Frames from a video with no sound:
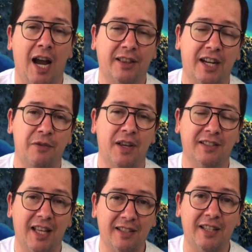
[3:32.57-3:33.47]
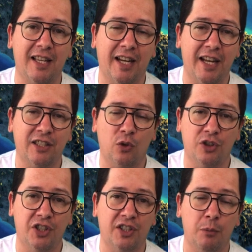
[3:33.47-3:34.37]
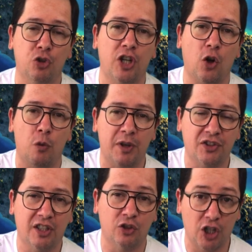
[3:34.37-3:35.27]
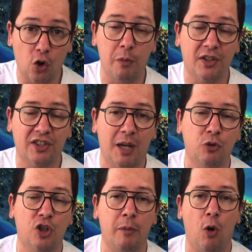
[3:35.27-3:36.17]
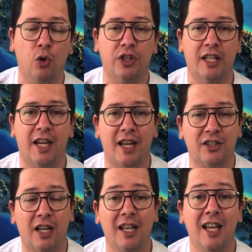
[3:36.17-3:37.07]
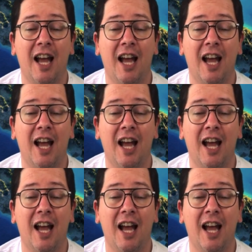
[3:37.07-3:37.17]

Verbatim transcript: Através dessa igreja, nós estamos já começando, já começamos né, uma outra igreja,